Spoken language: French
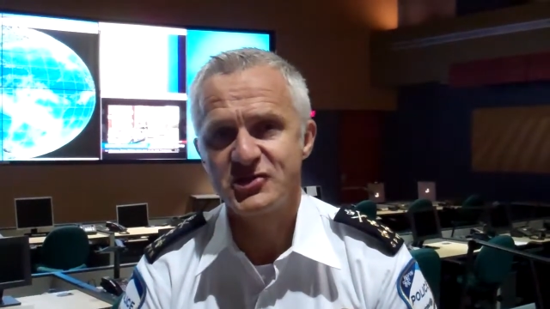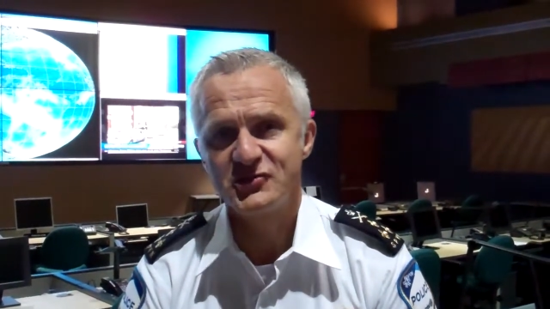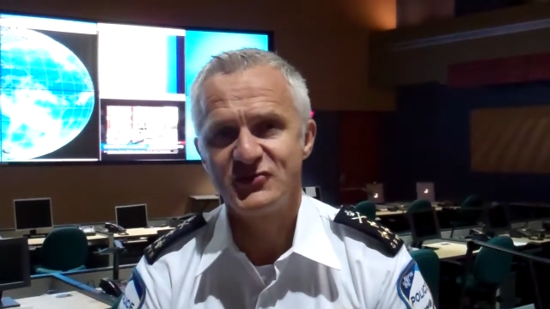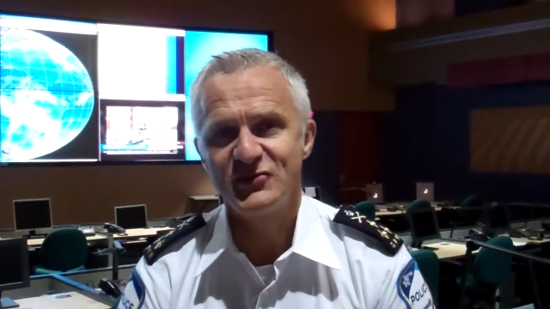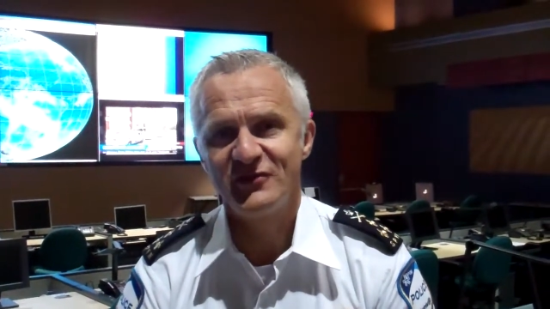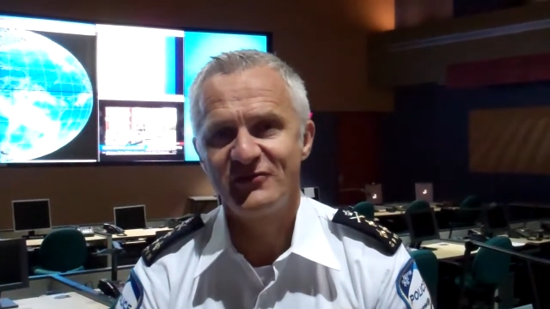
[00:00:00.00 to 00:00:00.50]
Je
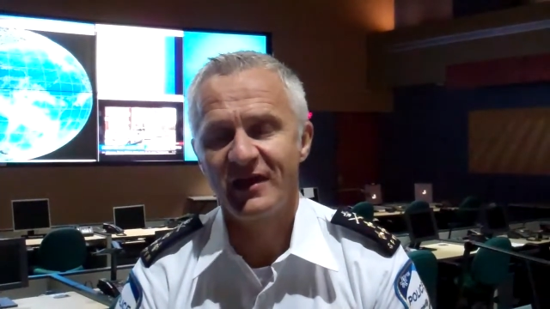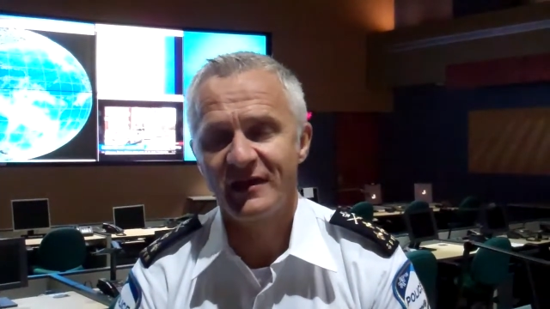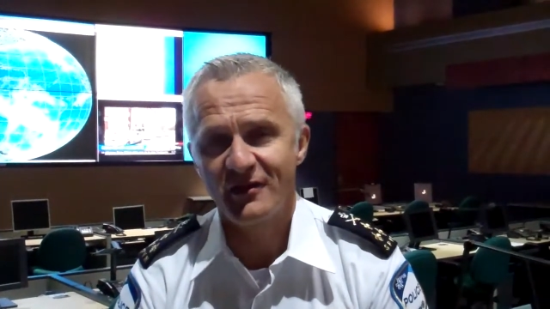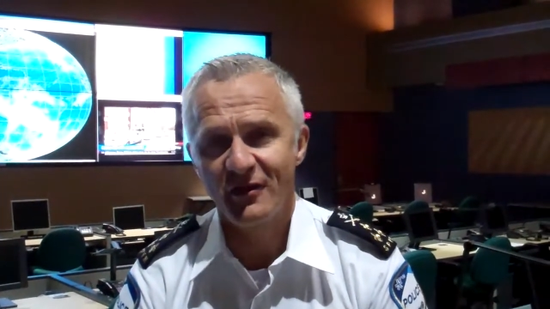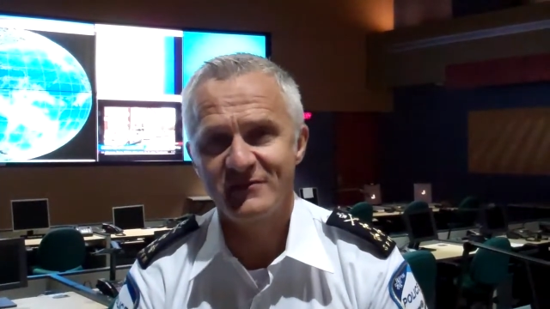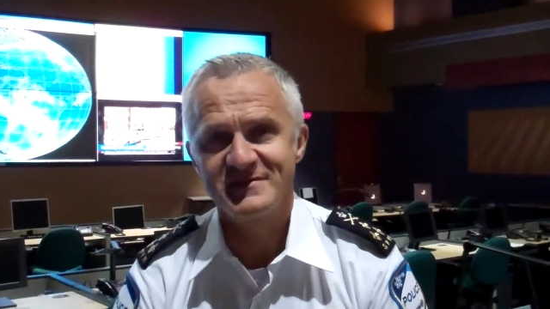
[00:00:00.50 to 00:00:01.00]
suis le
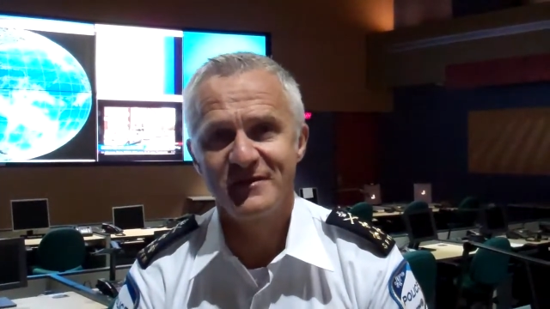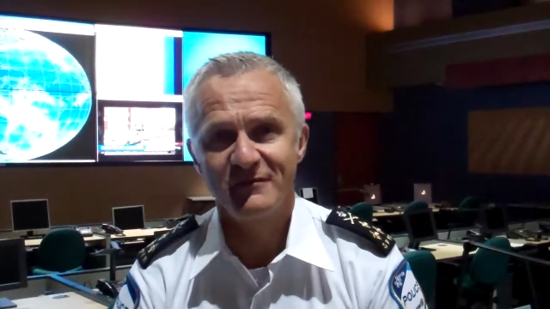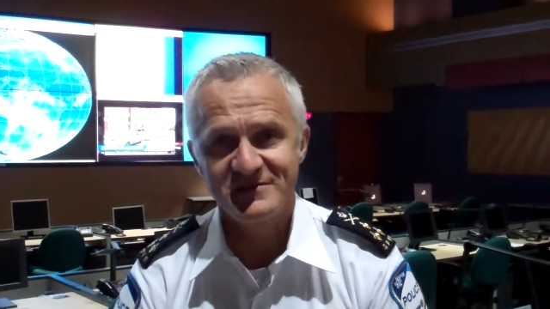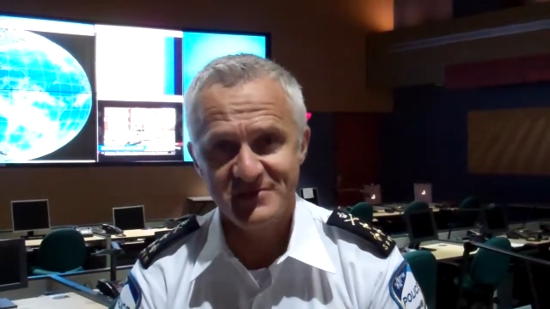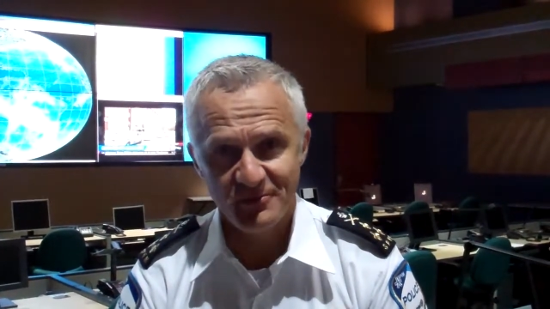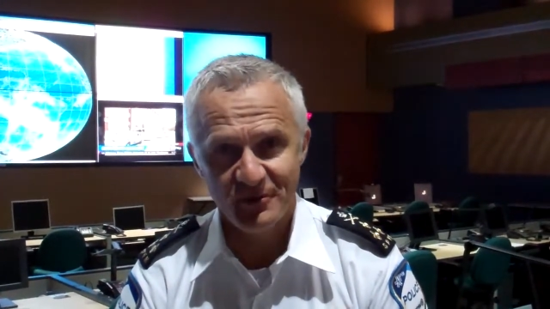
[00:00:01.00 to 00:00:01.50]
directeur du
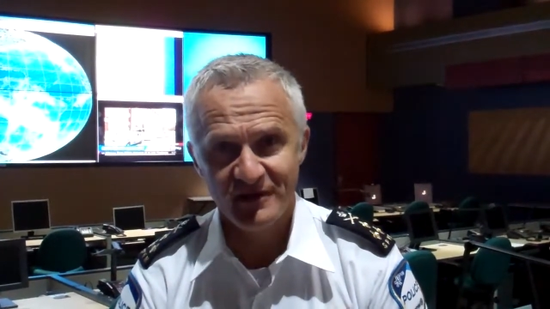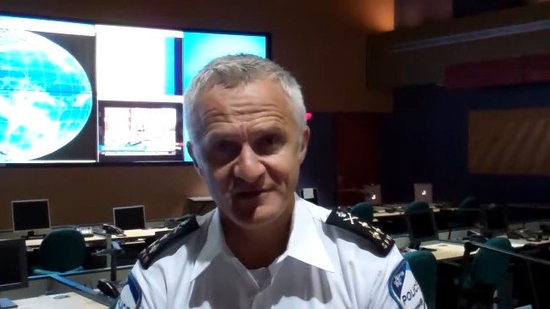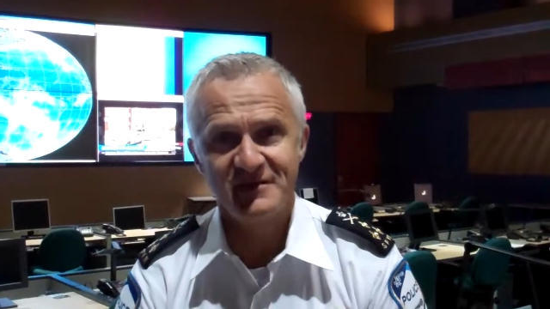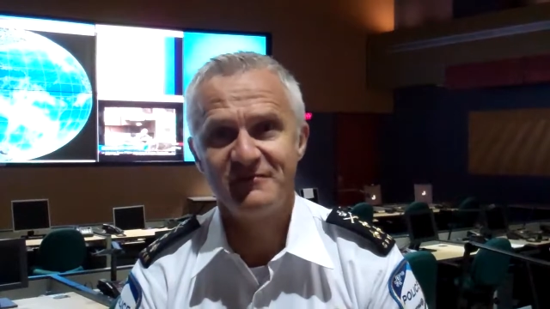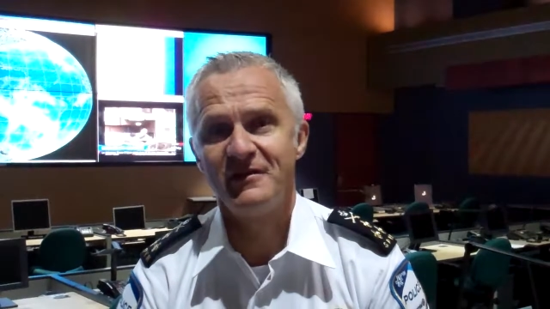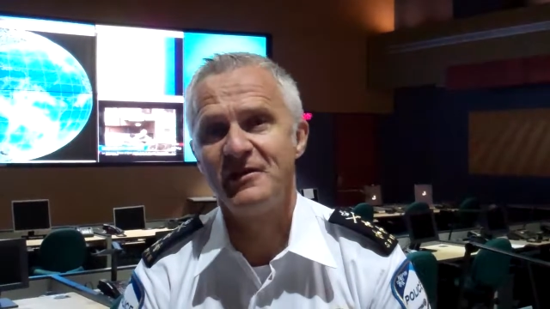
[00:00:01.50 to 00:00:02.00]
service de police
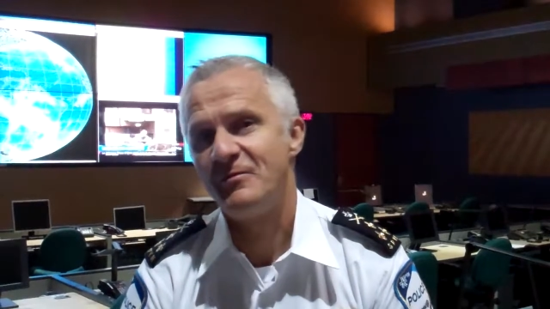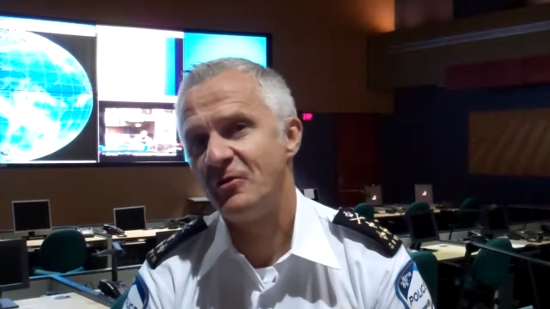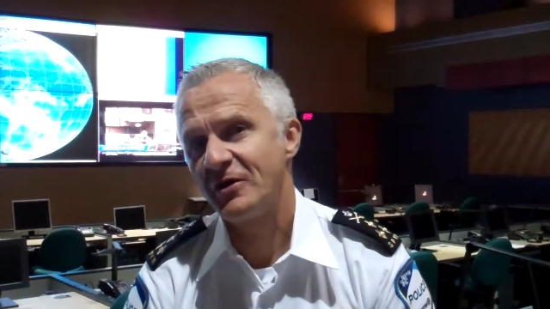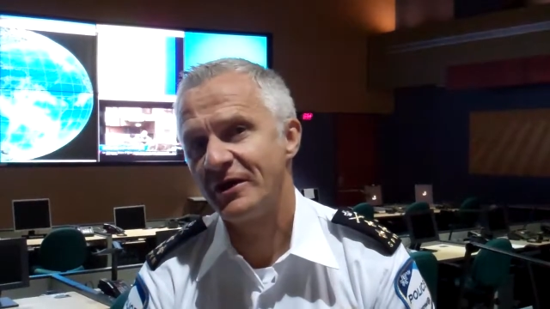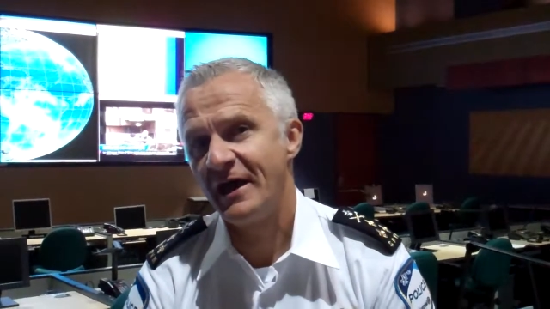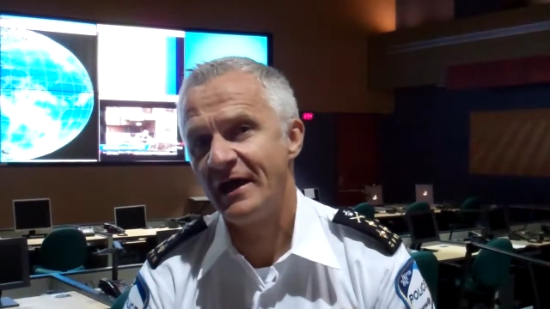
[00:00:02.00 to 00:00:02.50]
de la Ville de
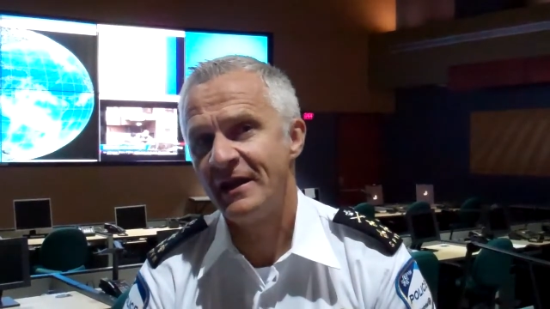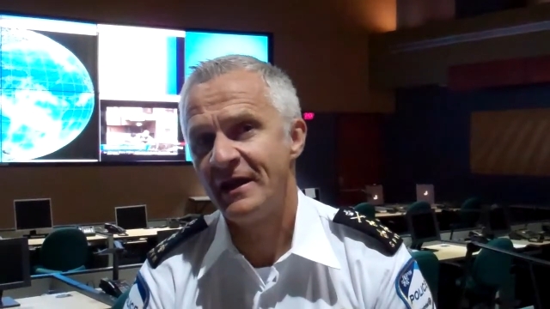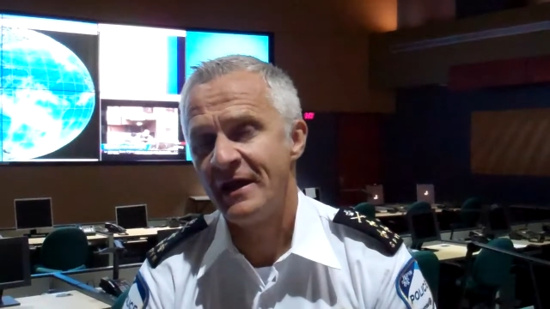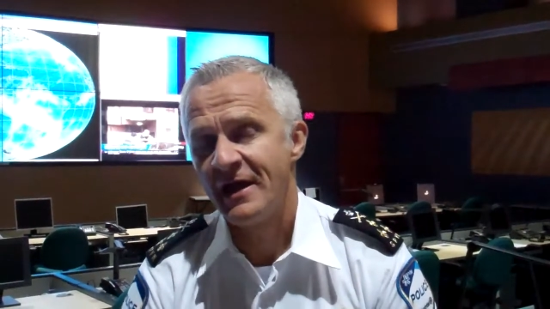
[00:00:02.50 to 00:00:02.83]
Montréal.